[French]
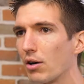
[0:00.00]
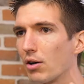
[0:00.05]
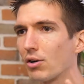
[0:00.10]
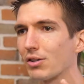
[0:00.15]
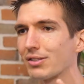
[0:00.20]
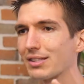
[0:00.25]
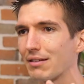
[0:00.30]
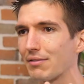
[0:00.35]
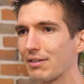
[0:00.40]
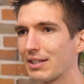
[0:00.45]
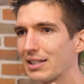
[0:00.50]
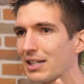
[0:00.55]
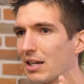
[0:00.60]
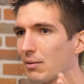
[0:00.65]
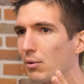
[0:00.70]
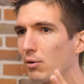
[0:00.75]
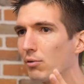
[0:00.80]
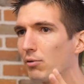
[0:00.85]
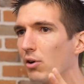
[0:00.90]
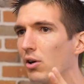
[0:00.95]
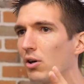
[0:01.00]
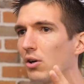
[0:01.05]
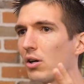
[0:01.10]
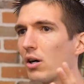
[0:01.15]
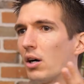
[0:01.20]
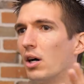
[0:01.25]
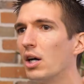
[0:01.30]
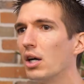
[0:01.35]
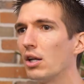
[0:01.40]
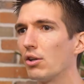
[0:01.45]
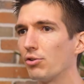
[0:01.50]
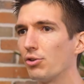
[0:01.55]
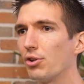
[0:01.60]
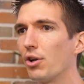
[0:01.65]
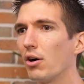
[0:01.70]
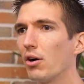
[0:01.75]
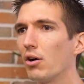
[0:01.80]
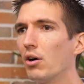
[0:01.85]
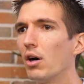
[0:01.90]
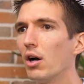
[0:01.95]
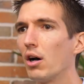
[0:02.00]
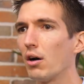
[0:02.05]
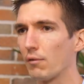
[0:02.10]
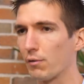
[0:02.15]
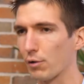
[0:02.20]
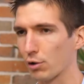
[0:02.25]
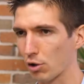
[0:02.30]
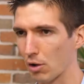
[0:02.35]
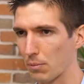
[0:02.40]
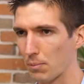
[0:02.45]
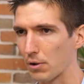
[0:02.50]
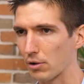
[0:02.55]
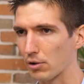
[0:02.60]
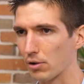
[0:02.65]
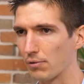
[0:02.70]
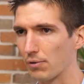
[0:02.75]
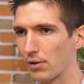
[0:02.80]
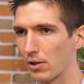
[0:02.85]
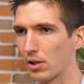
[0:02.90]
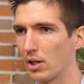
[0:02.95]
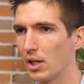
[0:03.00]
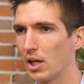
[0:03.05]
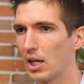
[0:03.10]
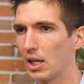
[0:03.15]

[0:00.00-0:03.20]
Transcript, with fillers: ou alors ça va être game over dans votre portefeuille.